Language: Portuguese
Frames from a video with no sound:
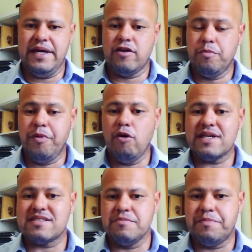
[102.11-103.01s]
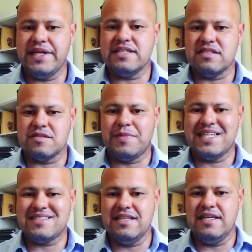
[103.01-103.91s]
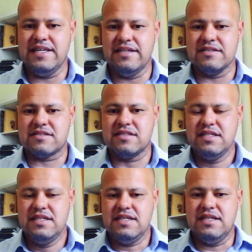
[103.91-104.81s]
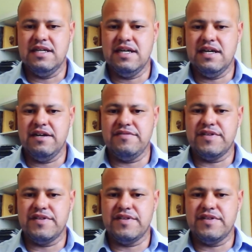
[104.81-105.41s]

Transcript: eram poucas empresas brasileiras uh,